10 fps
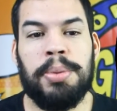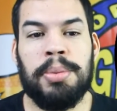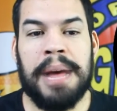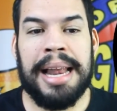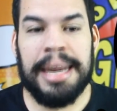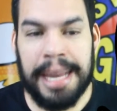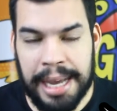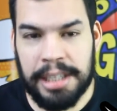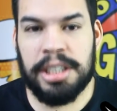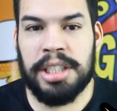por uma
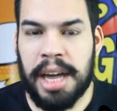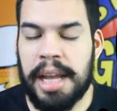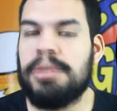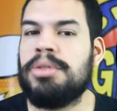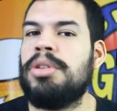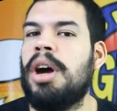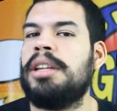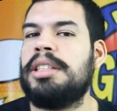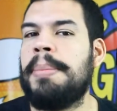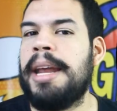lei de direitos
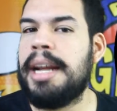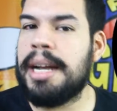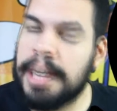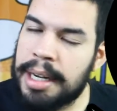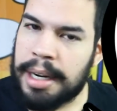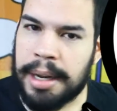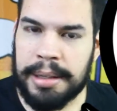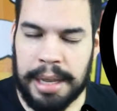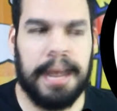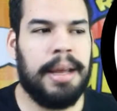norte-americana,
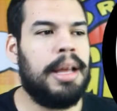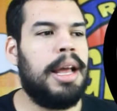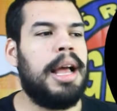né?